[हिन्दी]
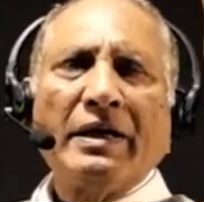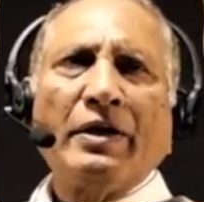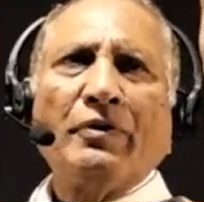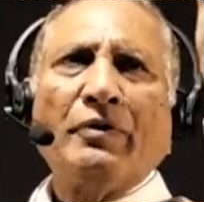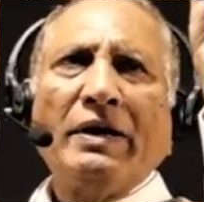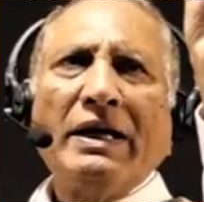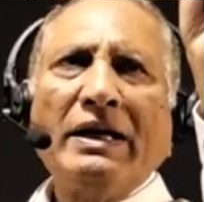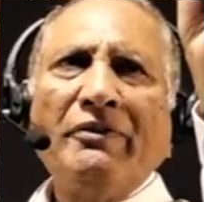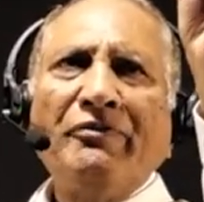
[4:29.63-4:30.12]

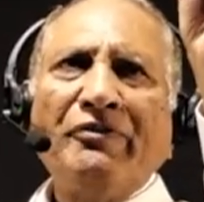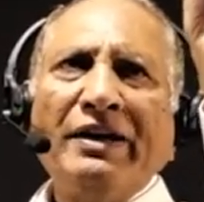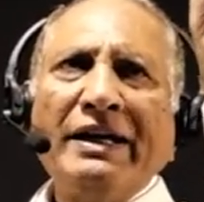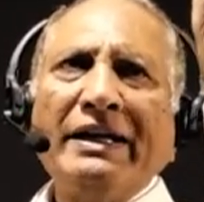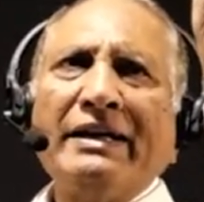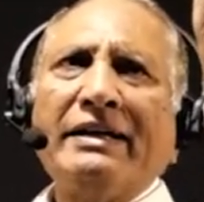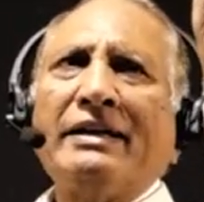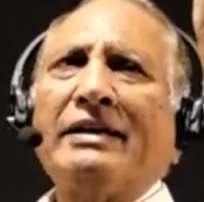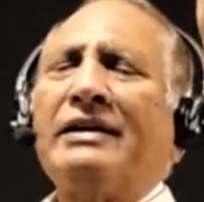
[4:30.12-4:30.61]
क्वालिफाई
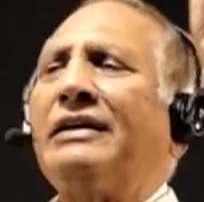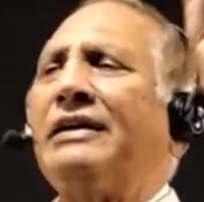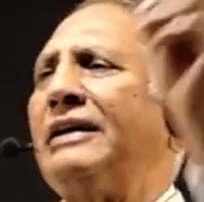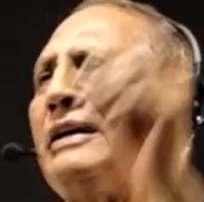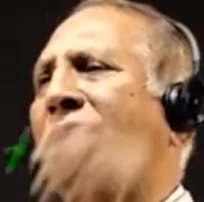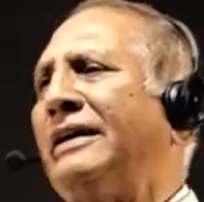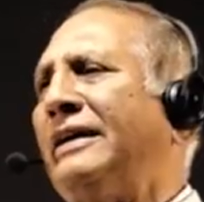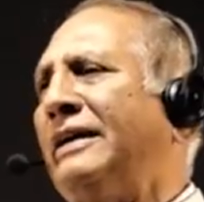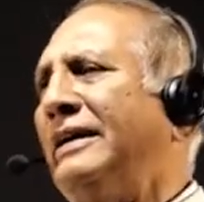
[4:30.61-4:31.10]
करने
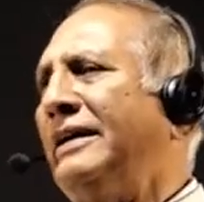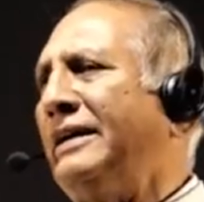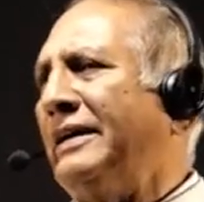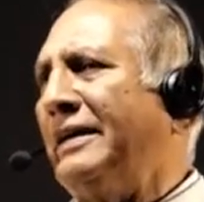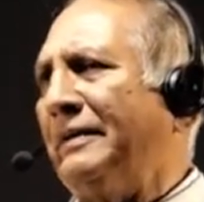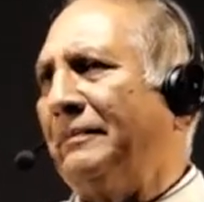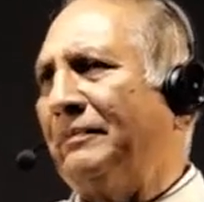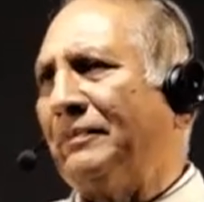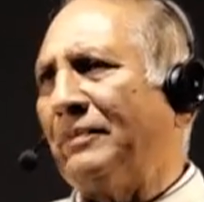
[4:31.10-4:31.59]
के लिए
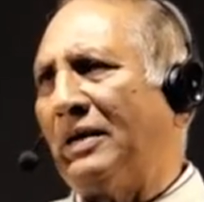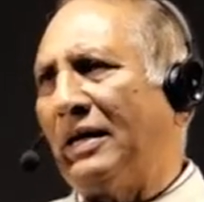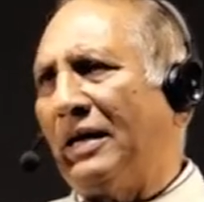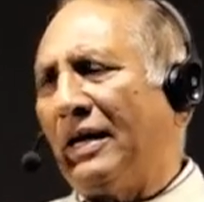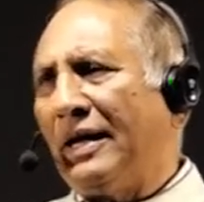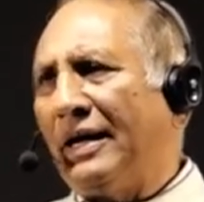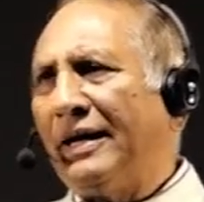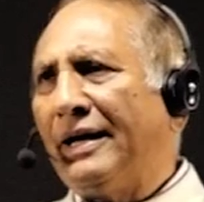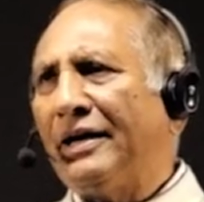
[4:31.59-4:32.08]

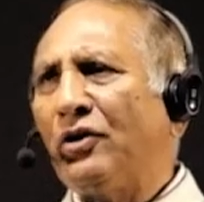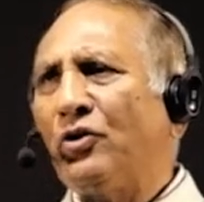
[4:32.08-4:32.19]
अगर